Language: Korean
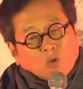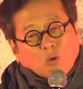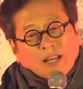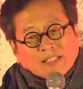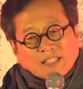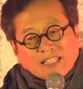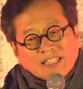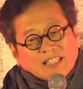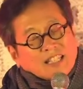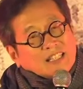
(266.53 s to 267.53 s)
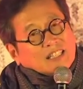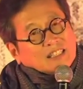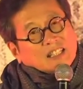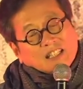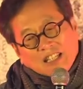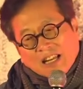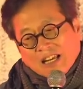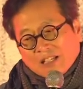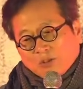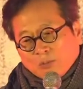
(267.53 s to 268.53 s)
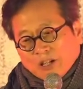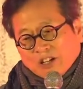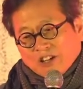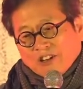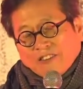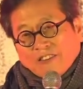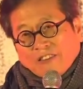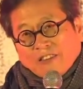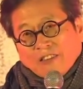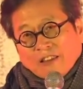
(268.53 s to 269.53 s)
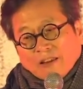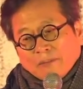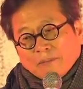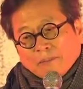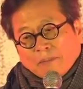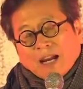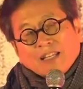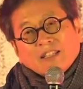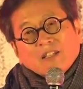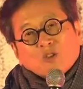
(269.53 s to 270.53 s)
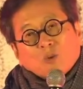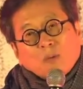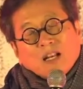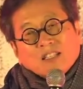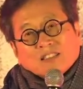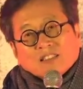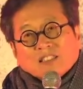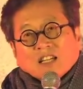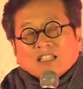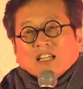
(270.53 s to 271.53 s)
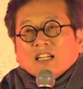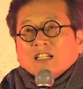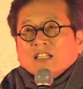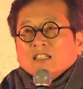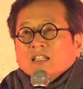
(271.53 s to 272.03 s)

국회에서 이 새끼들이 성인 안 해주면 바이든은 쪽팔려서 어떡하냐?